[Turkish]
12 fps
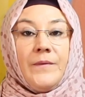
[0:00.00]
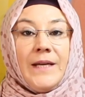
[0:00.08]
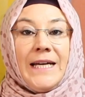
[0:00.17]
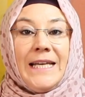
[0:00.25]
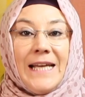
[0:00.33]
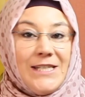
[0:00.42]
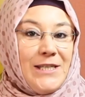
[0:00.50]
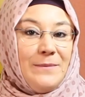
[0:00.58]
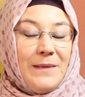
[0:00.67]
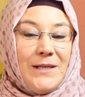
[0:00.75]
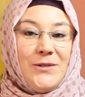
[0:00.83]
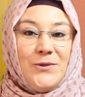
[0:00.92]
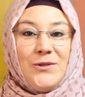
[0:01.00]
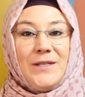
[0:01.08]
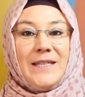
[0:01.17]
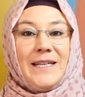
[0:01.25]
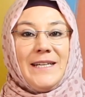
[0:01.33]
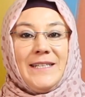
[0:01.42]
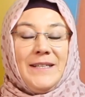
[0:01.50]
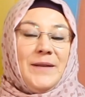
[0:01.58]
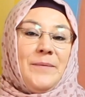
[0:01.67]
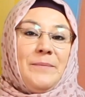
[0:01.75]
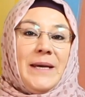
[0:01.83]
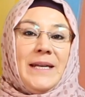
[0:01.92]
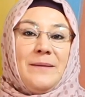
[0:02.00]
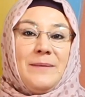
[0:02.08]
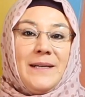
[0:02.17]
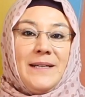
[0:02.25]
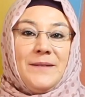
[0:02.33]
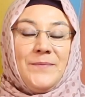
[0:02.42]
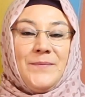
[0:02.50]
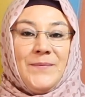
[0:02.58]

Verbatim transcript: Hayırlı akşamlar çocuklar. Merhaba.